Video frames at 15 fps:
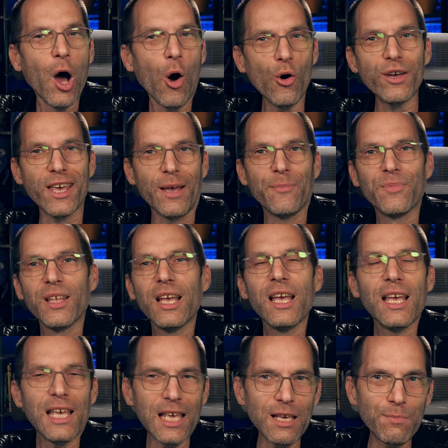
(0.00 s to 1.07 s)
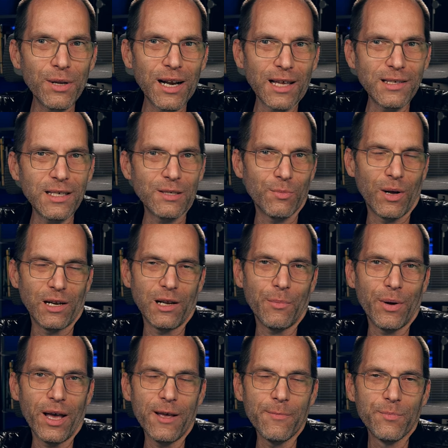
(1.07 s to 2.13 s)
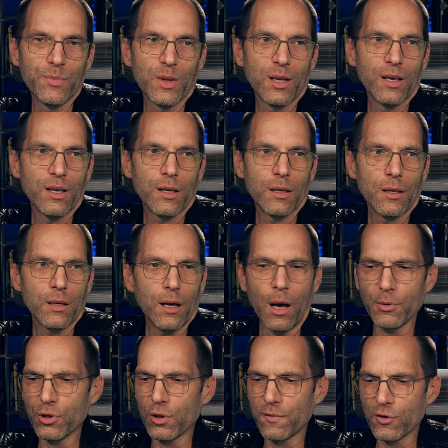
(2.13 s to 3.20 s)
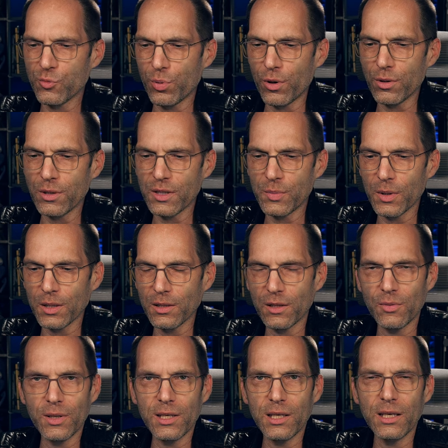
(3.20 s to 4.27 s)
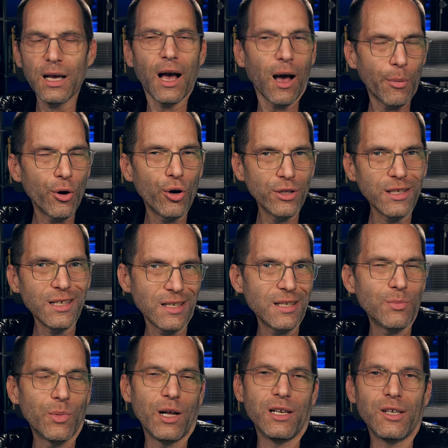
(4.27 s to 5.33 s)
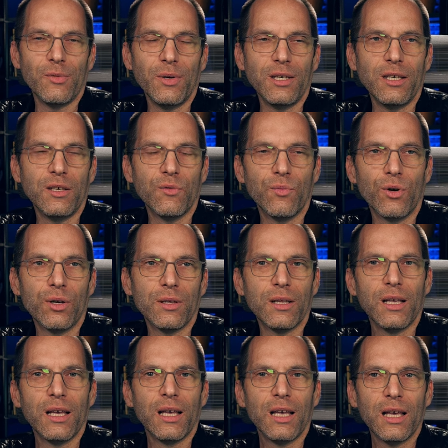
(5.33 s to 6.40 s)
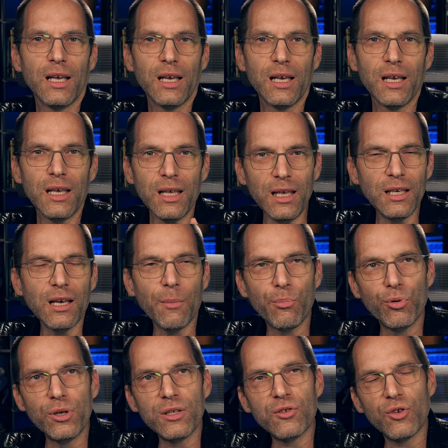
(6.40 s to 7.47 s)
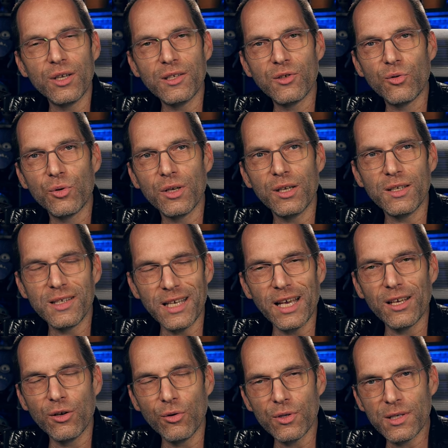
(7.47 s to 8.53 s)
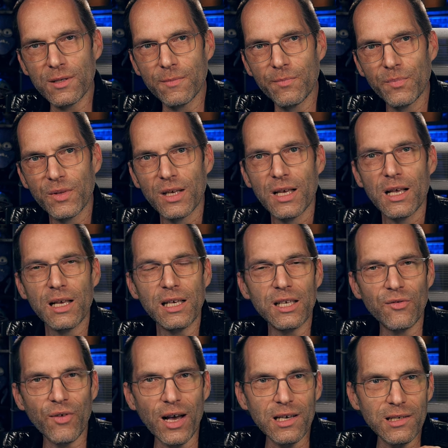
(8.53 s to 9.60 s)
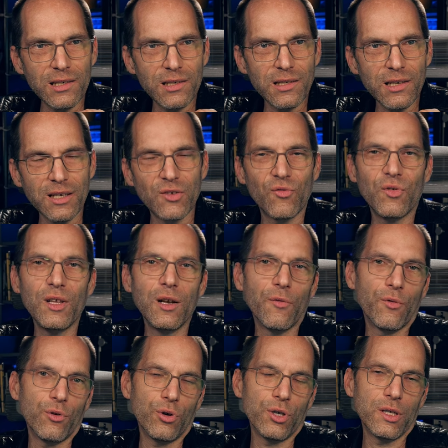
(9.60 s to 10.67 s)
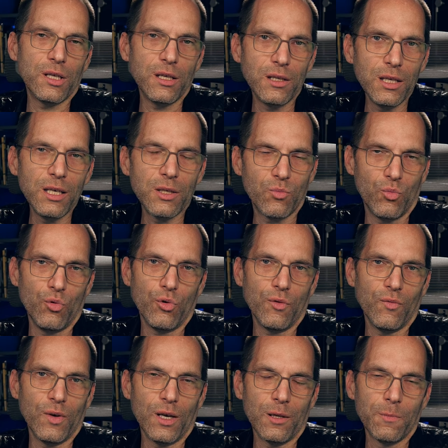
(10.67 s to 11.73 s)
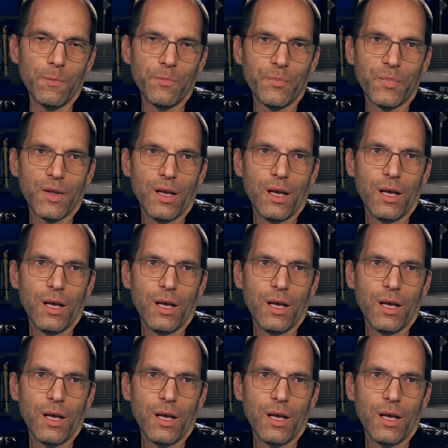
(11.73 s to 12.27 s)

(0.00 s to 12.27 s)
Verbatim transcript: Okay, ich belasse es mal dabei. Habe ich euch versprochen, es wird ein Quickie, aber heute ist es mal ein Quickie geworden. Ich habe Bullet Train so sehr genossen. Ich weiß, dass viele von euch den nicht mögen werden,